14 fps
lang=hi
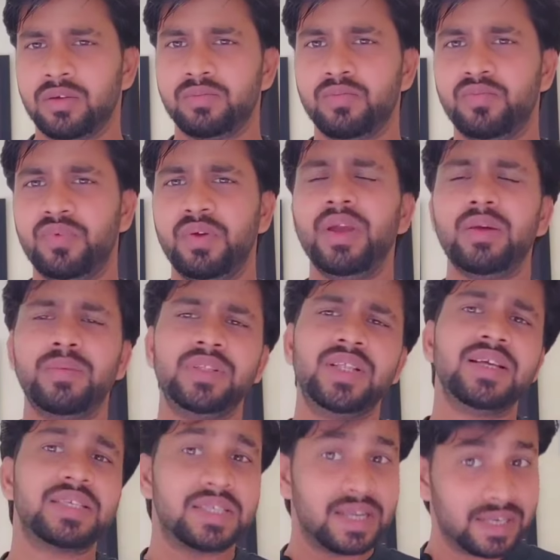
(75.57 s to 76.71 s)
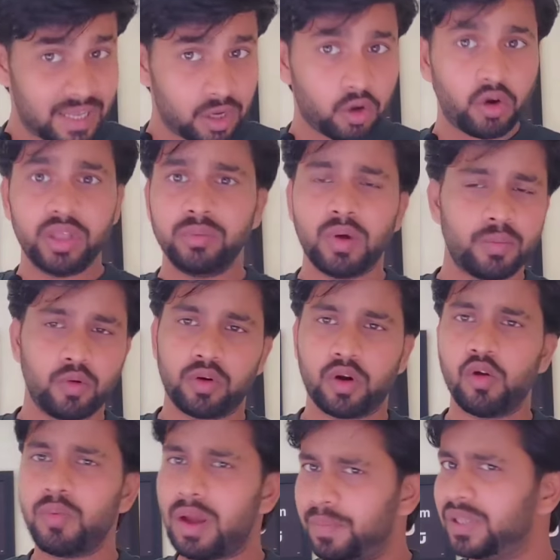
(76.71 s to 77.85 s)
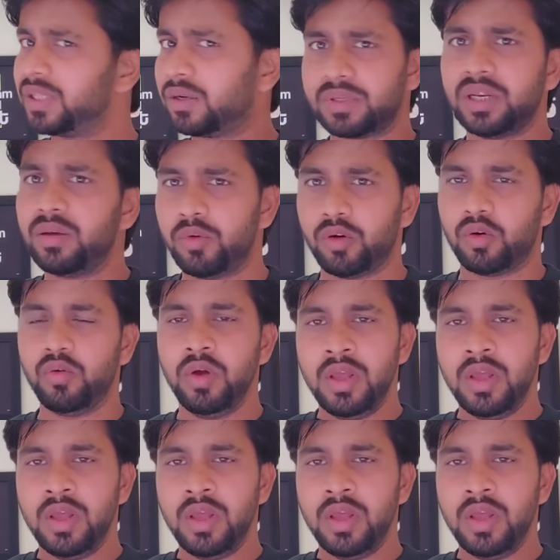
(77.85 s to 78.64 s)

विवेक बिंदा सर के अकॉर्डिंग मैं बोल रहा हूँ मैं अपने तरफ से नहीं बोल रहा